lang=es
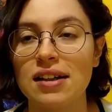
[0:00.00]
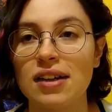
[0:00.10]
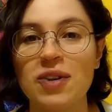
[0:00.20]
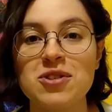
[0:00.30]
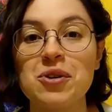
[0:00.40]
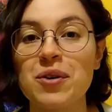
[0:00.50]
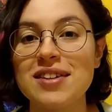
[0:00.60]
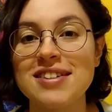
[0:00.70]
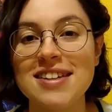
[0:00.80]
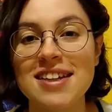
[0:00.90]
Cuando eso
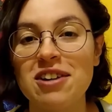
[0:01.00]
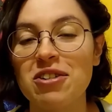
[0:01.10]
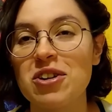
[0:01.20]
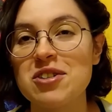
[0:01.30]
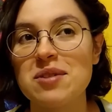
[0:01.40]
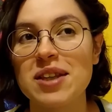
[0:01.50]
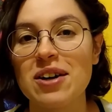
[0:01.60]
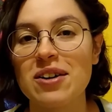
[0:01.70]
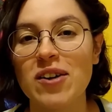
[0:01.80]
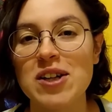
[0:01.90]
coincide con los
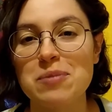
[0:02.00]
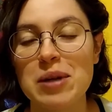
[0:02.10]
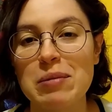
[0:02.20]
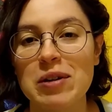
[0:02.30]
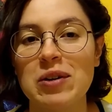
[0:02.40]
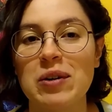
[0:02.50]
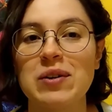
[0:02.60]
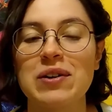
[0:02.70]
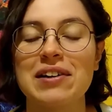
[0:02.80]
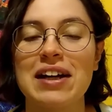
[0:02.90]
resultados de los experimentos que
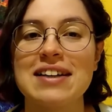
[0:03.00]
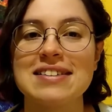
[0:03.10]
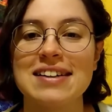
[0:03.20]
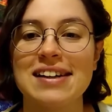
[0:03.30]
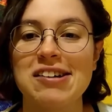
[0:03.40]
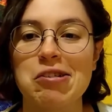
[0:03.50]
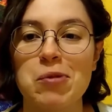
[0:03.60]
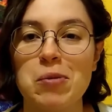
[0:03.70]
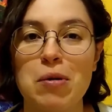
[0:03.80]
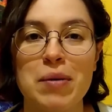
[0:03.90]
uno realiza, es
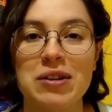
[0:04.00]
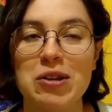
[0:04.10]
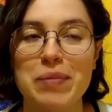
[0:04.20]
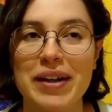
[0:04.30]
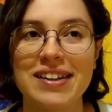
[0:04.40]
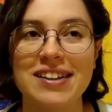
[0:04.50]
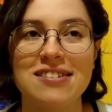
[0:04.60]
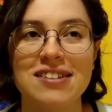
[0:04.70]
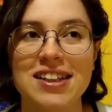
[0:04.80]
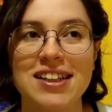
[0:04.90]
como un momento
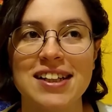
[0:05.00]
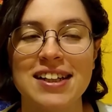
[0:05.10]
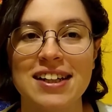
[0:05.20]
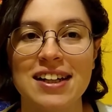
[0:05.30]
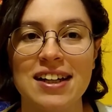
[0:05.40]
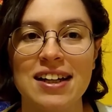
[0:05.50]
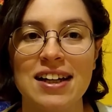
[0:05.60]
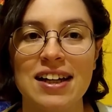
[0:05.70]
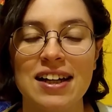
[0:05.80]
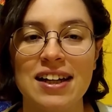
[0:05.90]
mágico y que
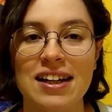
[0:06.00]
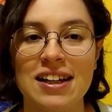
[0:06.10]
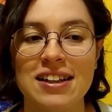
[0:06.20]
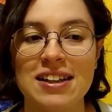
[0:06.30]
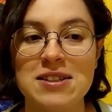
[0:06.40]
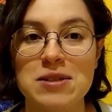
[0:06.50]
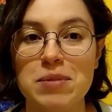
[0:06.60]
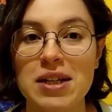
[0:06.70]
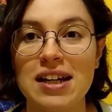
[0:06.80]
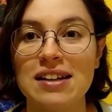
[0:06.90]
eh, te
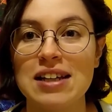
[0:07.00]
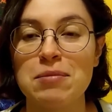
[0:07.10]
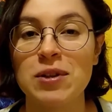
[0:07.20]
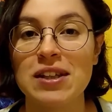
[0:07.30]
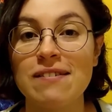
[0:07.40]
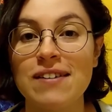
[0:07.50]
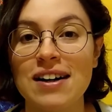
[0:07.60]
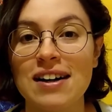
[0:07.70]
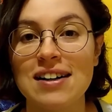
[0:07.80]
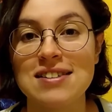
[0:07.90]
inspira y te
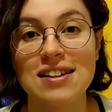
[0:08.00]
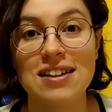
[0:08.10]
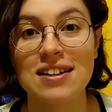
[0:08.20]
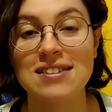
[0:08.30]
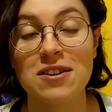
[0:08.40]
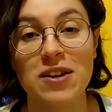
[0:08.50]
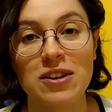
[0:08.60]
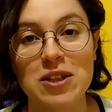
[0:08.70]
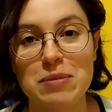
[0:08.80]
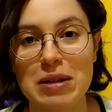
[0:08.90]
motiva a seguir
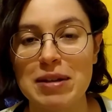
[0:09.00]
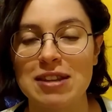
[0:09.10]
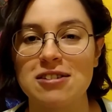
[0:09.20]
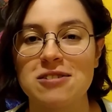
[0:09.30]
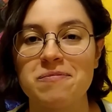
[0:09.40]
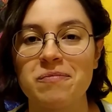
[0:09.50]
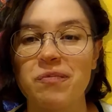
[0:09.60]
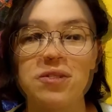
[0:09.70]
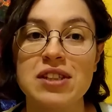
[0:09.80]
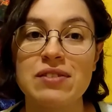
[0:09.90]
desarrollando experimentos.
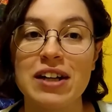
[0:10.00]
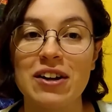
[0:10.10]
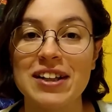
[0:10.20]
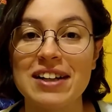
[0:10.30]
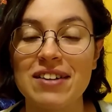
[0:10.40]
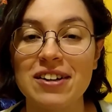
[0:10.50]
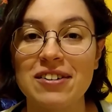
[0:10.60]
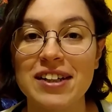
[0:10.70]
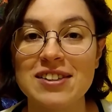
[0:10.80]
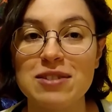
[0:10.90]
O si bien ahora trabajo
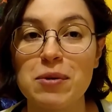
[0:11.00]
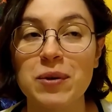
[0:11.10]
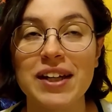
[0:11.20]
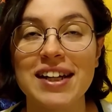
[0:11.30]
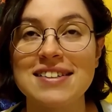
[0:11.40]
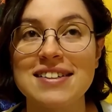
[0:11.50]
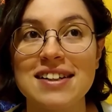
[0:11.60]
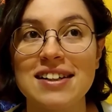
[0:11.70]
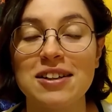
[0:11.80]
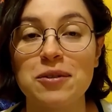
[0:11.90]
en eso, me gustaría
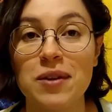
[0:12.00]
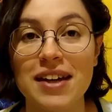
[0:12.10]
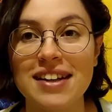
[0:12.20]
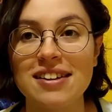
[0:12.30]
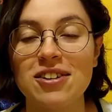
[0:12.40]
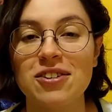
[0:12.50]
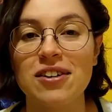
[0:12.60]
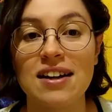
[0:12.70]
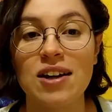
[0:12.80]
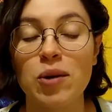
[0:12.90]
seguir estudiando,
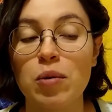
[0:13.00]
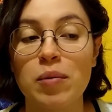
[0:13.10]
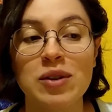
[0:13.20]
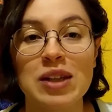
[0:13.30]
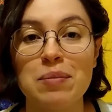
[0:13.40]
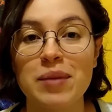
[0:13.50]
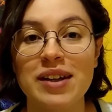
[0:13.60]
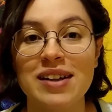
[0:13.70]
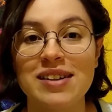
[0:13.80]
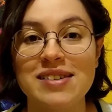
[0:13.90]
en algún momento
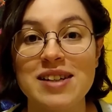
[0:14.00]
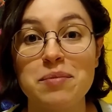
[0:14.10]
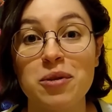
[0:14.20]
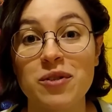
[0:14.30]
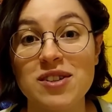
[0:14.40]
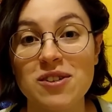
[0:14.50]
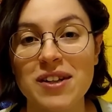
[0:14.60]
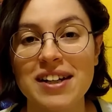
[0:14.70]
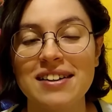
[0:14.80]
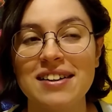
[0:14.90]
también ser
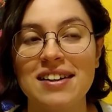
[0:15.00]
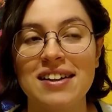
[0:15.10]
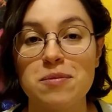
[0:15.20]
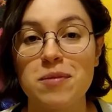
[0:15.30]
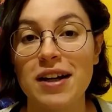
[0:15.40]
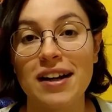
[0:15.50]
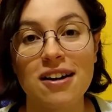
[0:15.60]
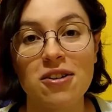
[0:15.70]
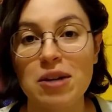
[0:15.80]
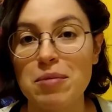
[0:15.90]
profesora,
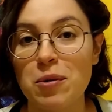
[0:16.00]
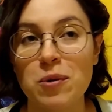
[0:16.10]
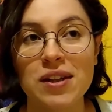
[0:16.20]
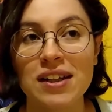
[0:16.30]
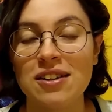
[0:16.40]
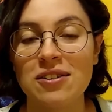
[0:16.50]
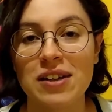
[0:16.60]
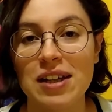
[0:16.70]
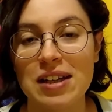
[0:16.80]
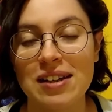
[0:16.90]
explicar lo que me gusta, esto
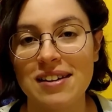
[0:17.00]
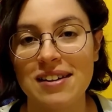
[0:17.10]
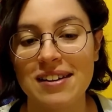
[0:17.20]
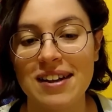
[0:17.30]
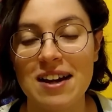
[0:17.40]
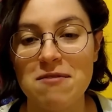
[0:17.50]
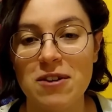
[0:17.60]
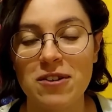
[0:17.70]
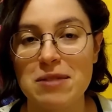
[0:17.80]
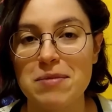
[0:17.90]
que, que es la
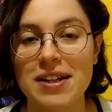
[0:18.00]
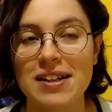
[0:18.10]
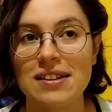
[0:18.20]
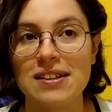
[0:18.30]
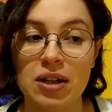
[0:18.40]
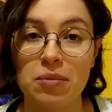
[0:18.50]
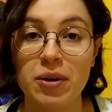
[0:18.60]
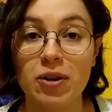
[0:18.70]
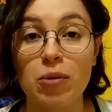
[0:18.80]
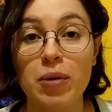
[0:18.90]
bioquímica.
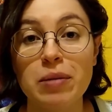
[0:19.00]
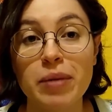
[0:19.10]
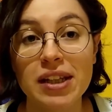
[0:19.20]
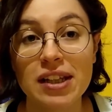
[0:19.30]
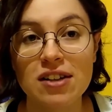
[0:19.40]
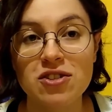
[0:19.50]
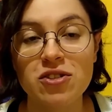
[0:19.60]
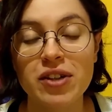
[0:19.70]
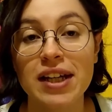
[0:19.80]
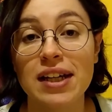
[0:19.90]
Bueno, como es
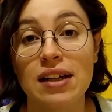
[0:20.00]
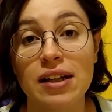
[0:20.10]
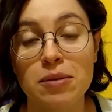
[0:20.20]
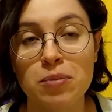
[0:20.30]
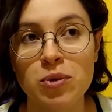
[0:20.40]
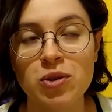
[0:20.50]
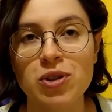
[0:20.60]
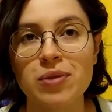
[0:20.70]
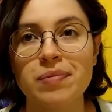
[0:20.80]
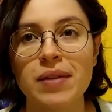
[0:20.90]
investigación hay que leer mucho.